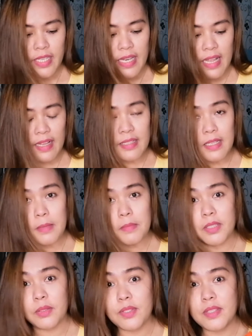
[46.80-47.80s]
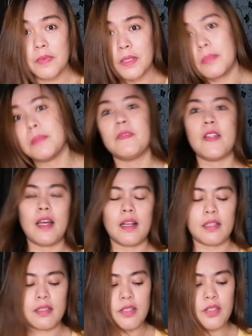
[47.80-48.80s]
kailangan namin to sa
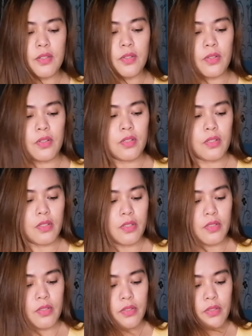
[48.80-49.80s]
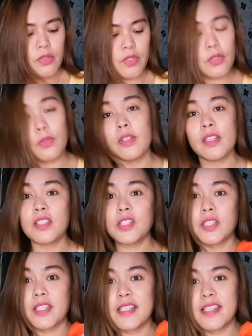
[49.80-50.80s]
pag-vlog. So, gusto ko lang
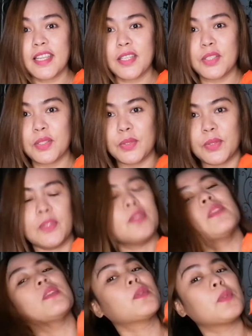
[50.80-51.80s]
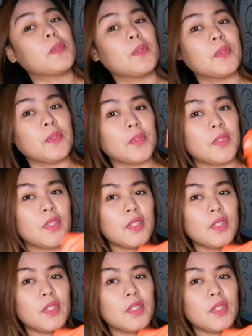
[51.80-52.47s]
i-share sa inyo yung